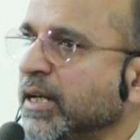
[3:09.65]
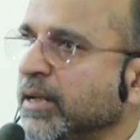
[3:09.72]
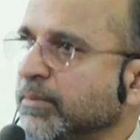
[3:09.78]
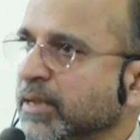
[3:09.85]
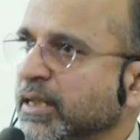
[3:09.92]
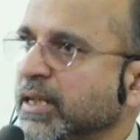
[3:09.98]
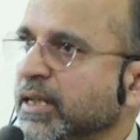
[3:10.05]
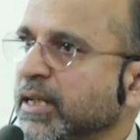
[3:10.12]

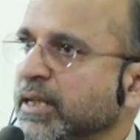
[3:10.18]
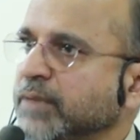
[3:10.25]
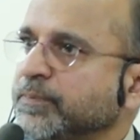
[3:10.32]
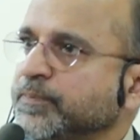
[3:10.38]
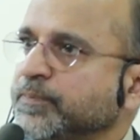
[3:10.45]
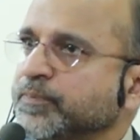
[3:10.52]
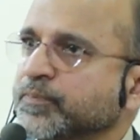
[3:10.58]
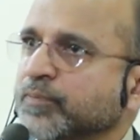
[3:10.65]
अमल है
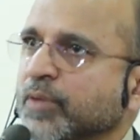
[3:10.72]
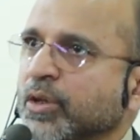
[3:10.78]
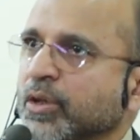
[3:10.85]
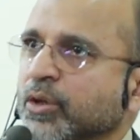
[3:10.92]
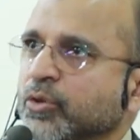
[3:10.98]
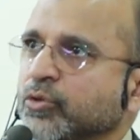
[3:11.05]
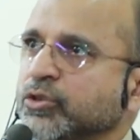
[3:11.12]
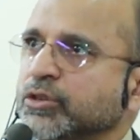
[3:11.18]

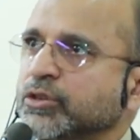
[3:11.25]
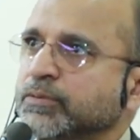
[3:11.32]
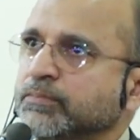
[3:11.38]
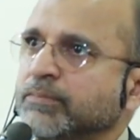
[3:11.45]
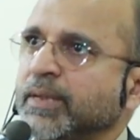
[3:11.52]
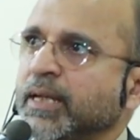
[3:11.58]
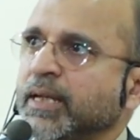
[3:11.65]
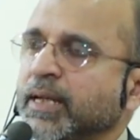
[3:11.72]

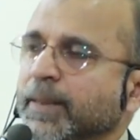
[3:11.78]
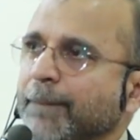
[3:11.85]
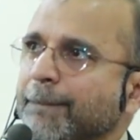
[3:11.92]
उसमें